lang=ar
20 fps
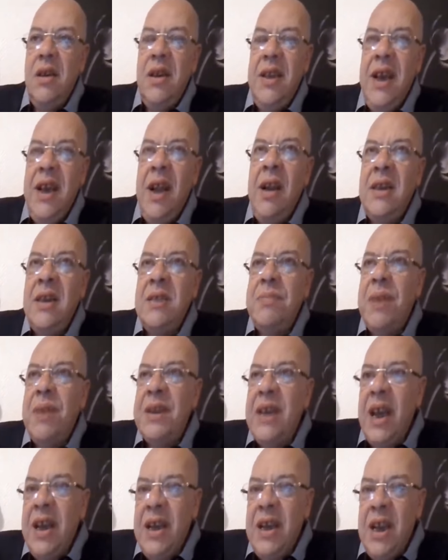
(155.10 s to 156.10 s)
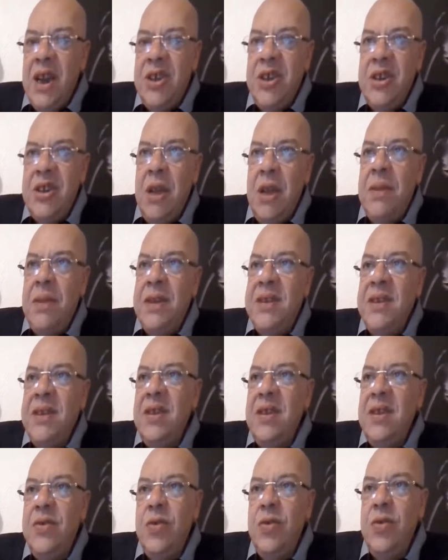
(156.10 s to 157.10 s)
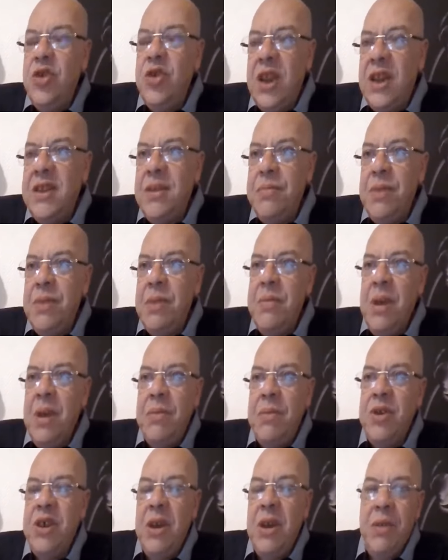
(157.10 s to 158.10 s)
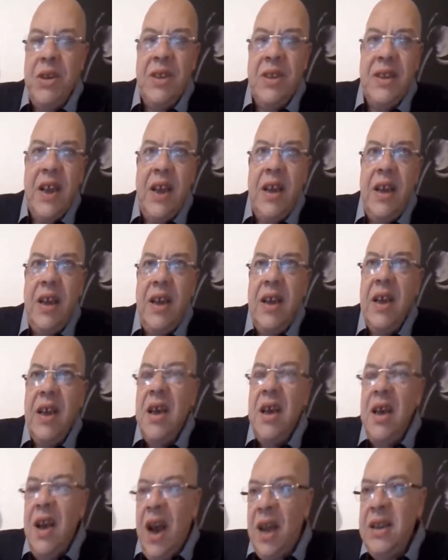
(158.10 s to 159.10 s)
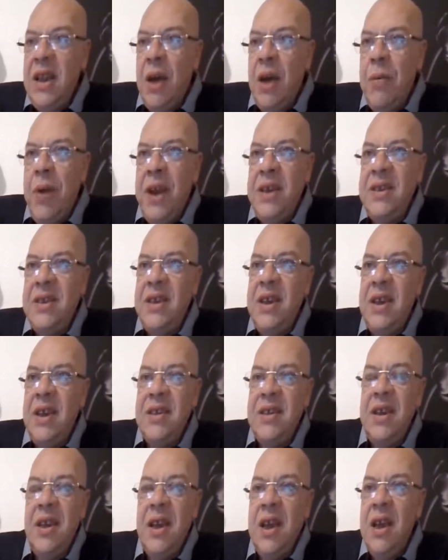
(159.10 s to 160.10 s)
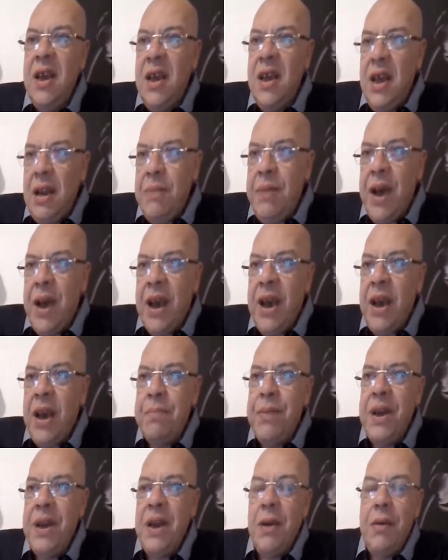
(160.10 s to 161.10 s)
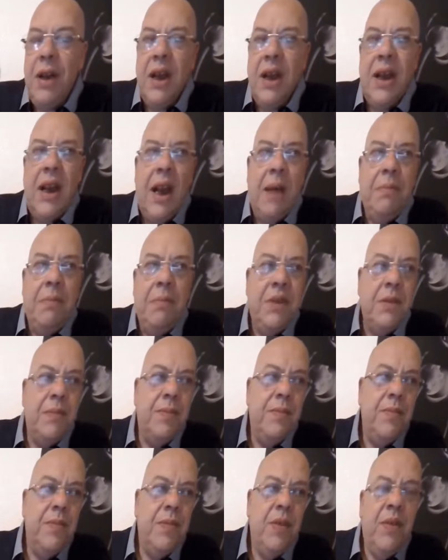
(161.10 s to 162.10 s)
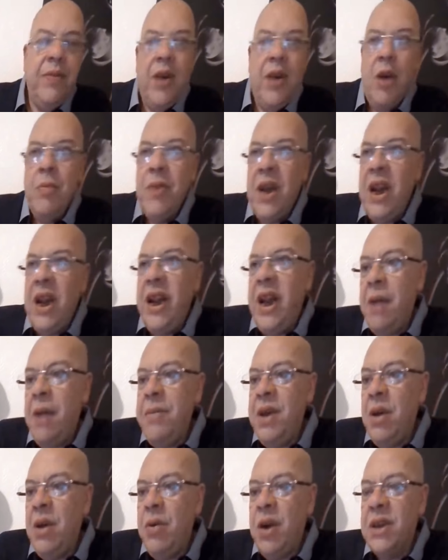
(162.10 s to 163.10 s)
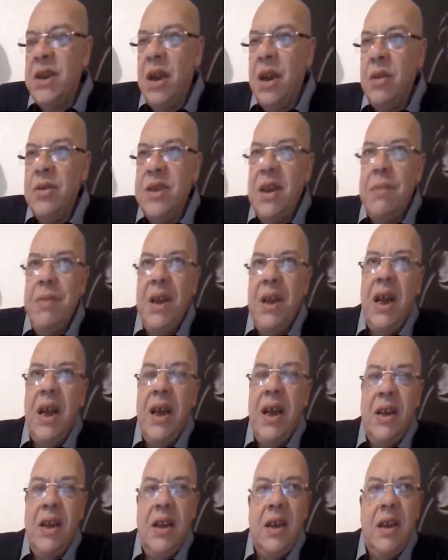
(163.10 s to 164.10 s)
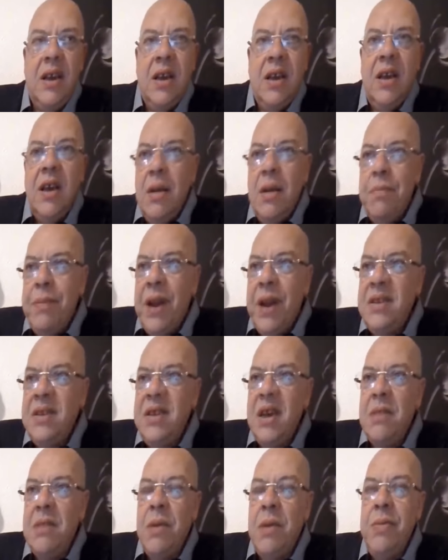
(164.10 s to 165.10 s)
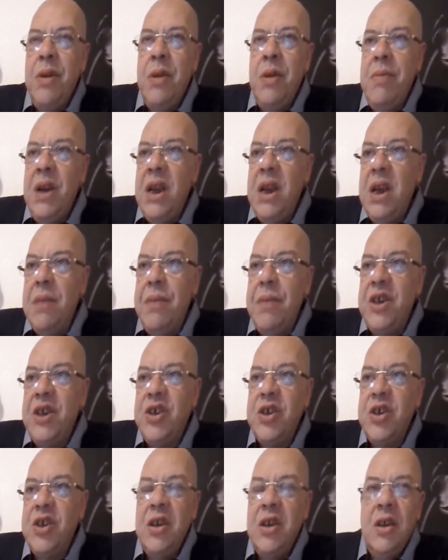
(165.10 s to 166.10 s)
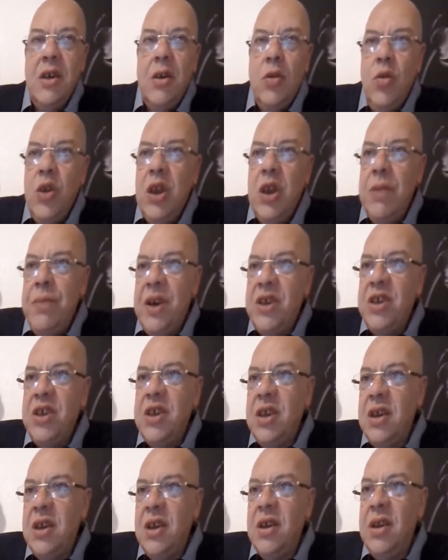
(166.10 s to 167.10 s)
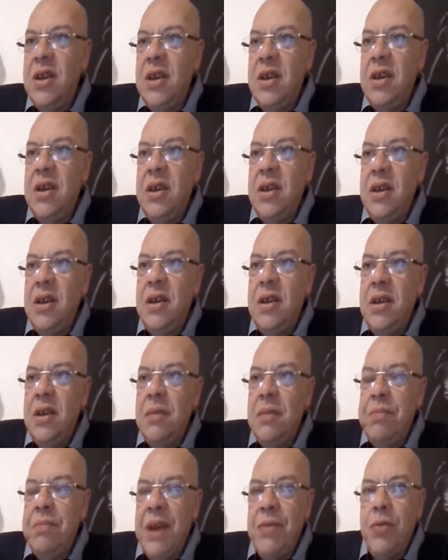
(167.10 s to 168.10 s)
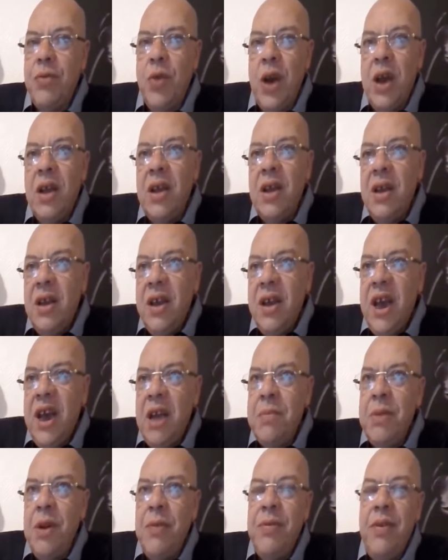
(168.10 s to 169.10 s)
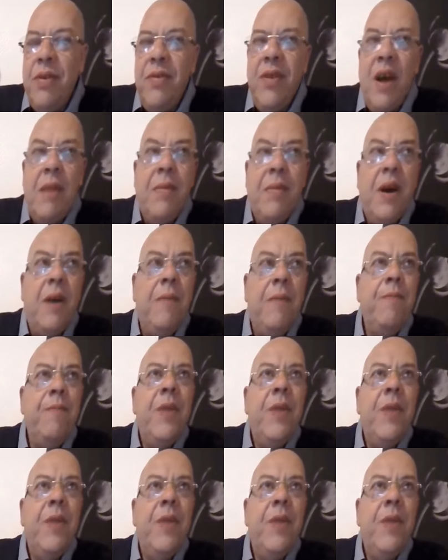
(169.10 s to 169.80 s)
يعني نسبه ضئيله جدا ما تفوتش 30% من الشعب الجزائري عندها وعي سياسي الباقي ربنا ولك الحمد فهم كالانعام او اضل سبيلا يعني براتيكمون منهم من الكباش والكباش بارفوا آه، خير منهم في الفهامه